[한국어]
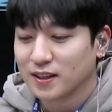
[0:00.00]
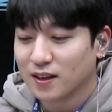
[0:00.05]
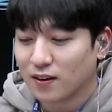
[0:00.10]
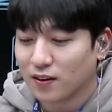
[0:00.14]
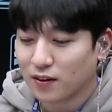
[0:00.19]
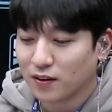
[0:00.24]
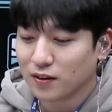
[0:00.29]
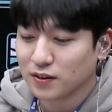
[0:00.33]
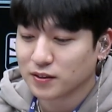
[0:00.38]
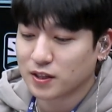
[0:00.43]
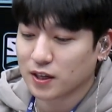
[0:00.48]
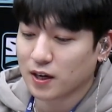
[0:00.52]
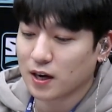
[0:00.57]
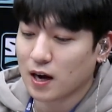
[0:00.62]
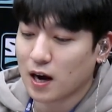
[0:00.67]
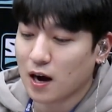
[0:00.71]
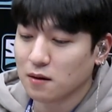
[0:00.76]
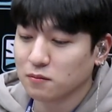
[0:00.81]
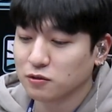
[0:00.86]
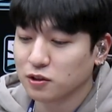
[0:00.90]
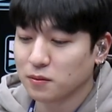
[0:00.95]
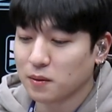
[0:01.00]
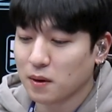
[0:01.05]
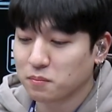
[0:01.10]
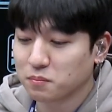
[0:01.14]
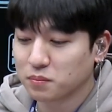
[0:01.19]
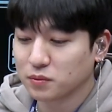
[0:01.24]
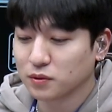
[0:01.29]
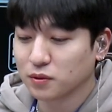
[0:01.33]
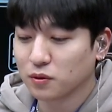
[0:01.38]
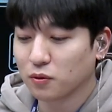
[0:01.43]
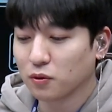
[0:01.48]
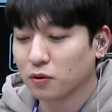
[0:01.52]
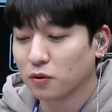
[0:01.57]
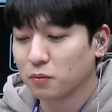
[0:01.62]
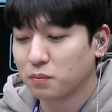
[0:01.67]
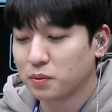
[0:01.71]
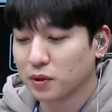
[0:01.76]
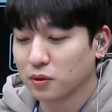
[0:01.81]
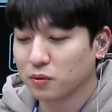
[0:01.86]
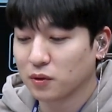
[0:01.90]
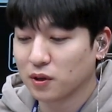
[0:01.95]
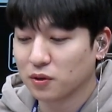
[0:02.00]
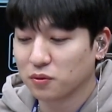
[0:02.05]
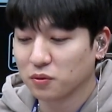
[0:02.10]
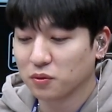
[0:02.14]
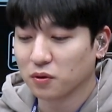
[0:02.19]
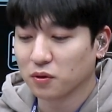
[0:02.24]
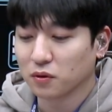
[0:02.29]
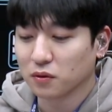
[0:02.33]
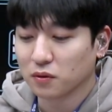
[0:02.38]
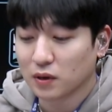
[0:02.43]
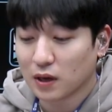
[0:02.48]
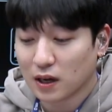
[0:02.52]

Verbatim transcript: 어, 제가 아무리 바쁘고 피곤해도